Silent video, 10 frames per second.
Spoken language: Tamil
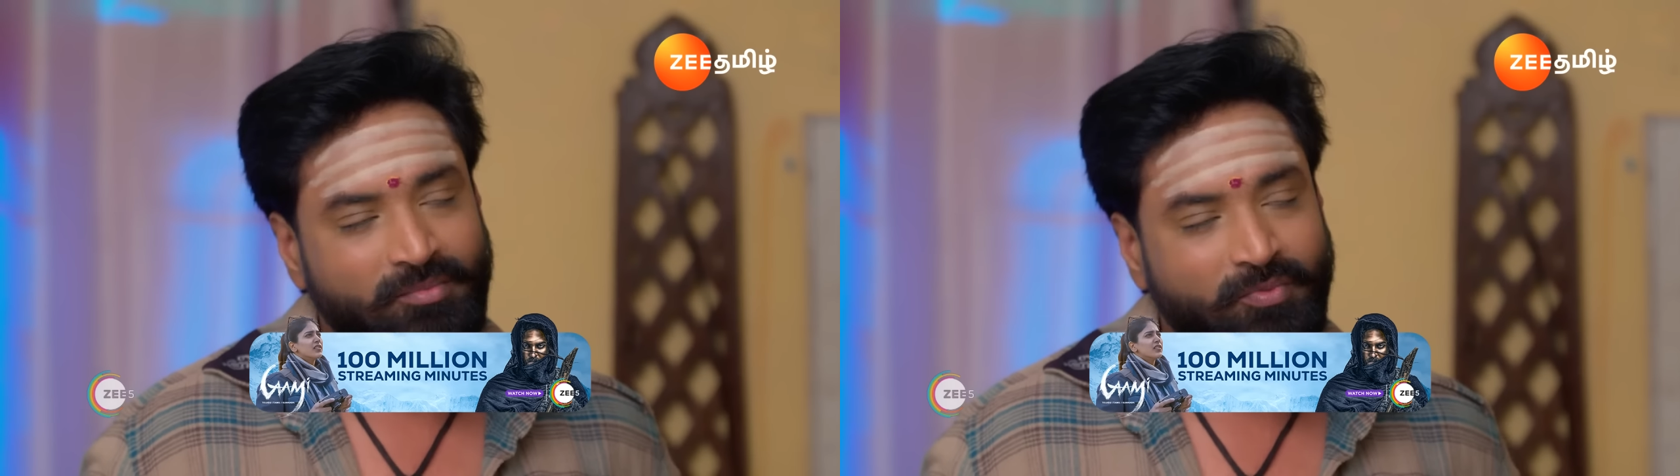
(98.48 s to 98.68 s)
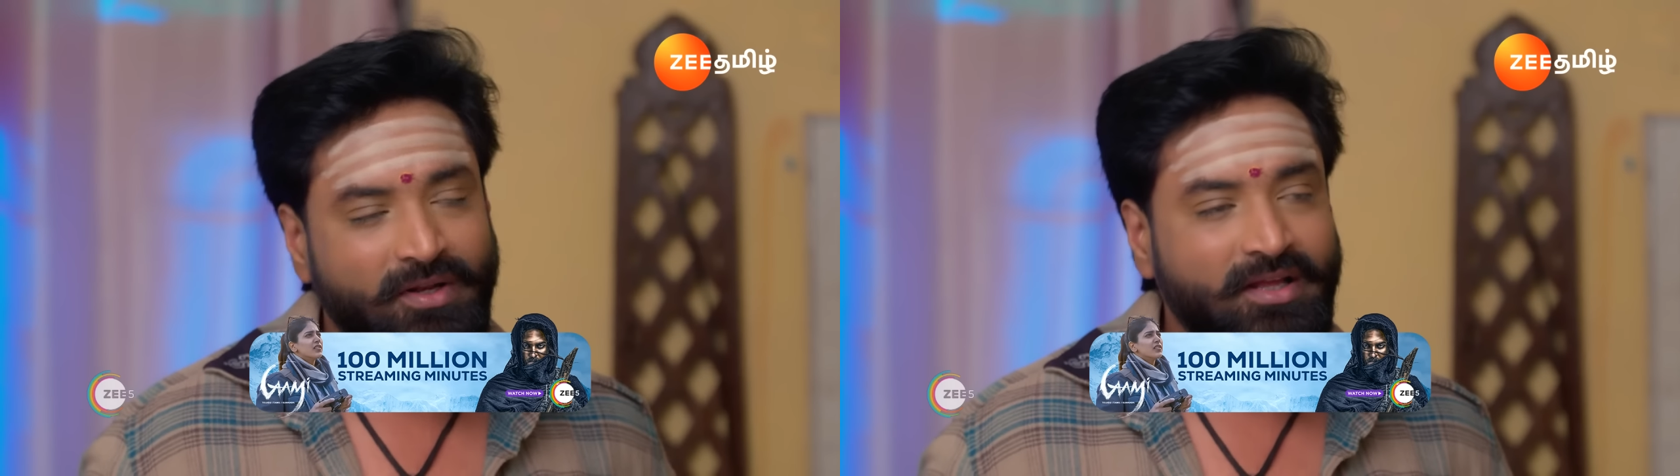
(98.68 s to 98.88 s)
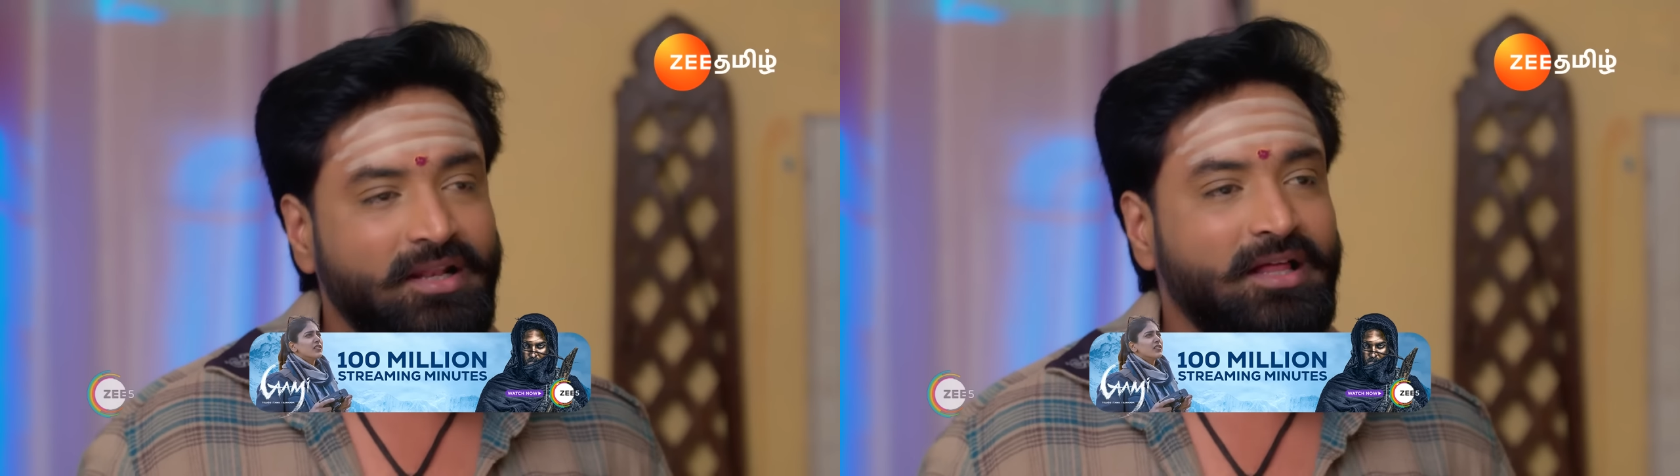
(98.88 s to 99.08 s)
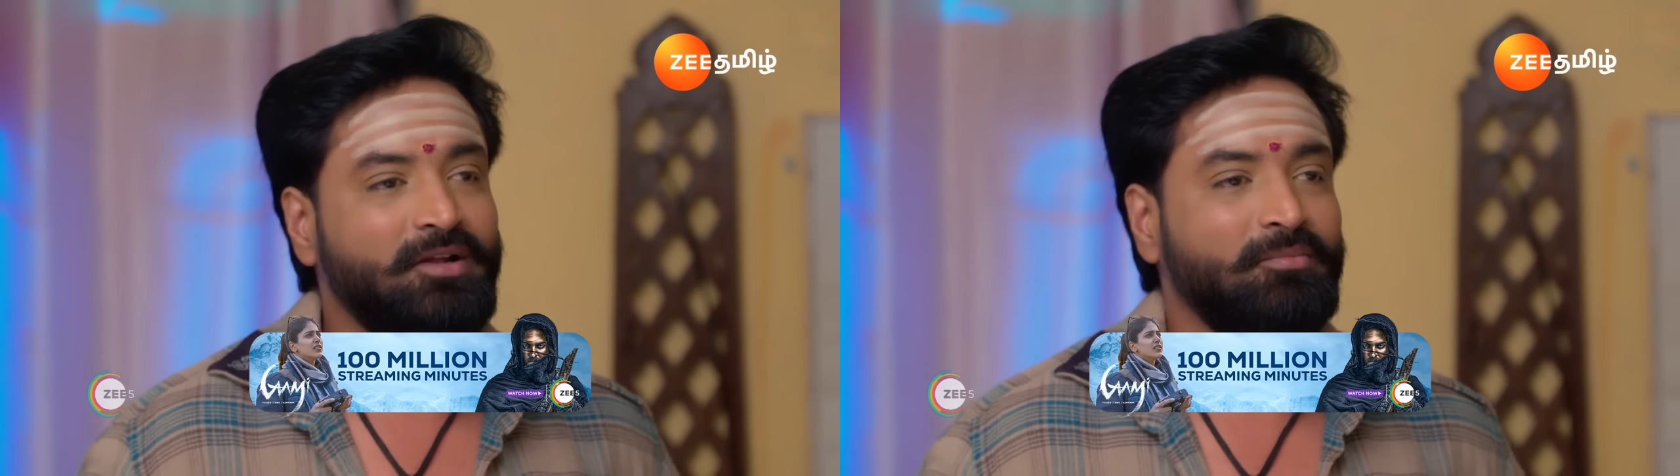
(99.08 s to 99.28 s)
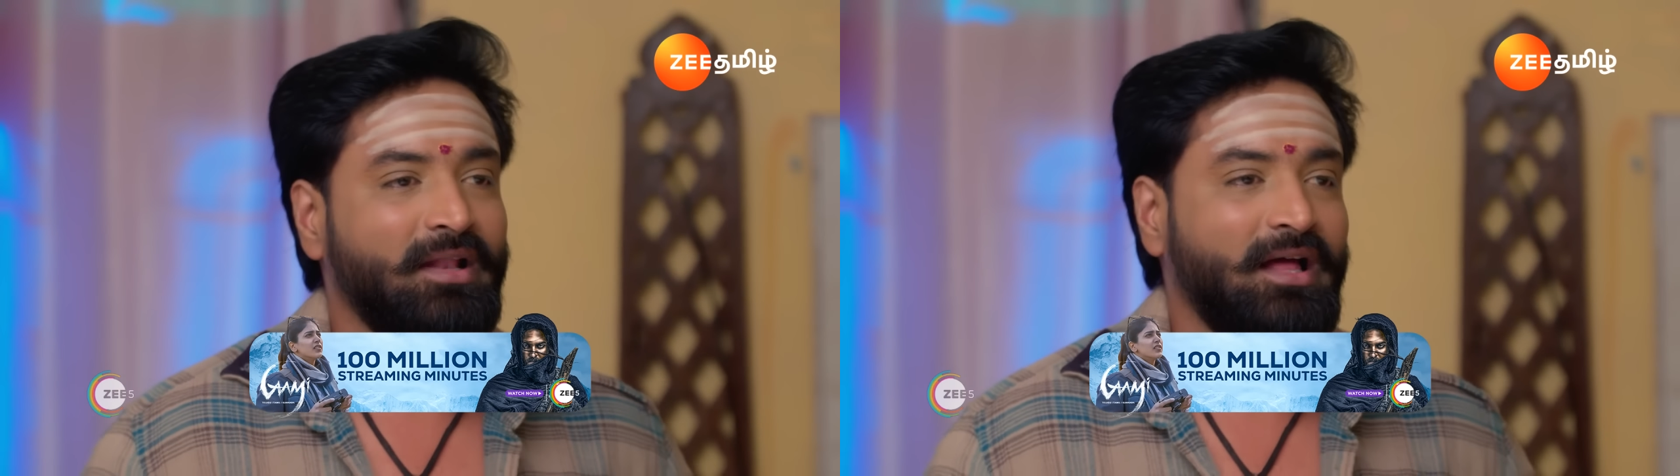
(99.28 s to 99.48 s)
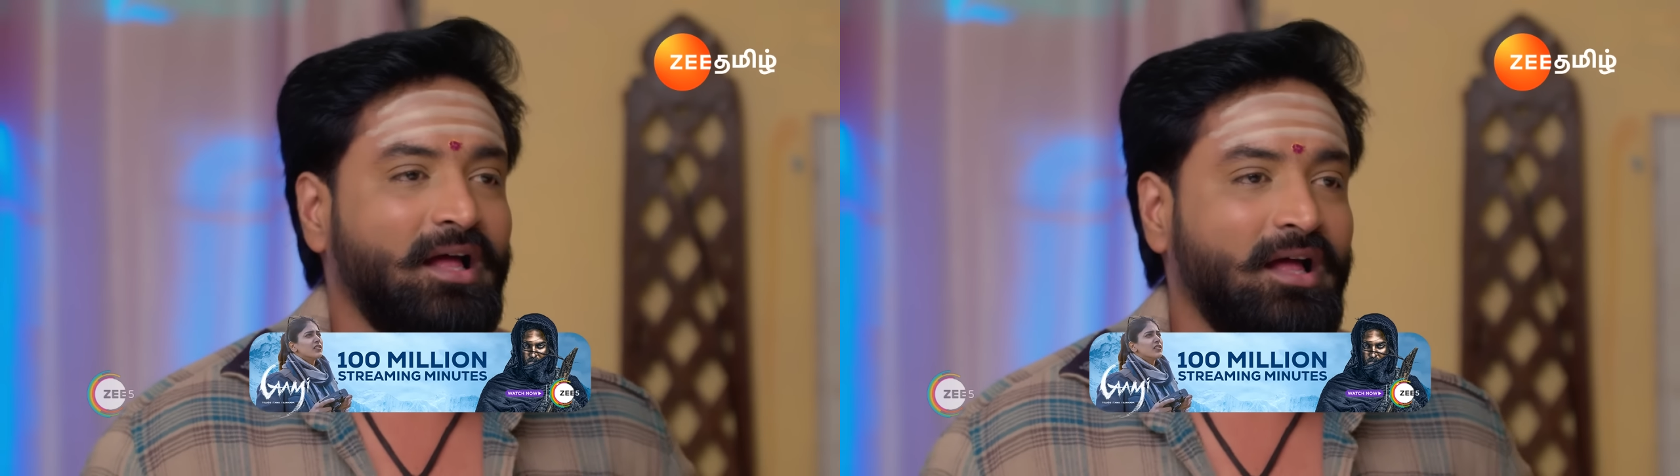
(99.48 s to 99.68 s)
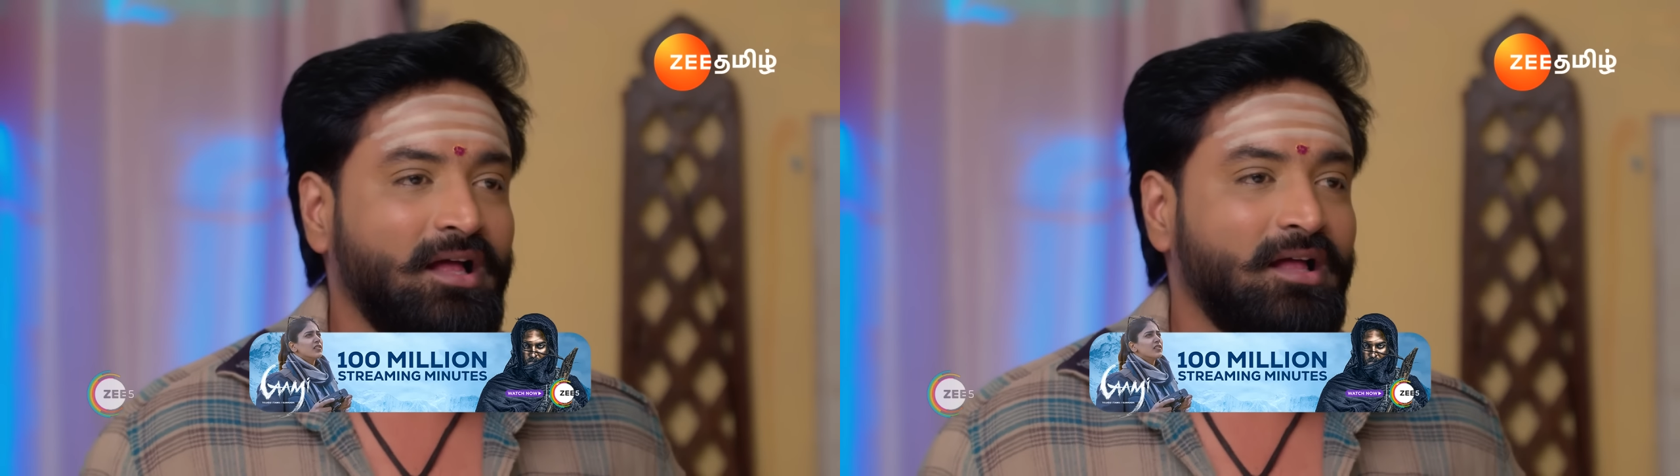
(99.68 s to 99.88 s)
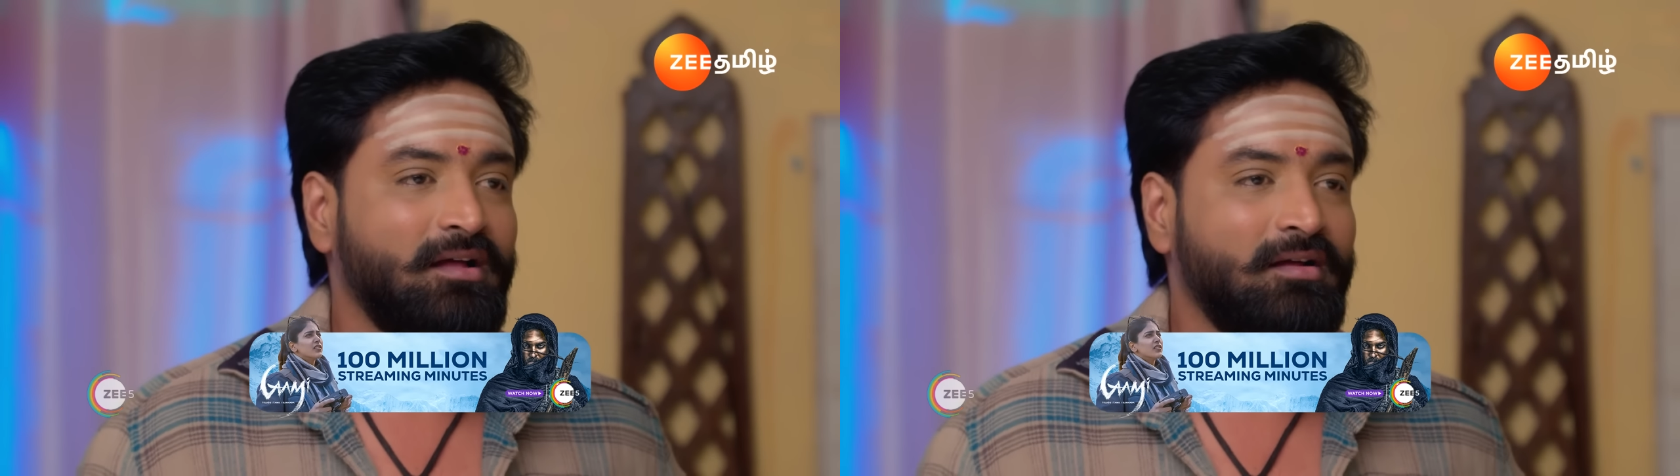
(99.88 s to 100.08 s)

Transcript: இல்ல வீட்டுல பிள்ளைங்களாம் இருக்கும்ல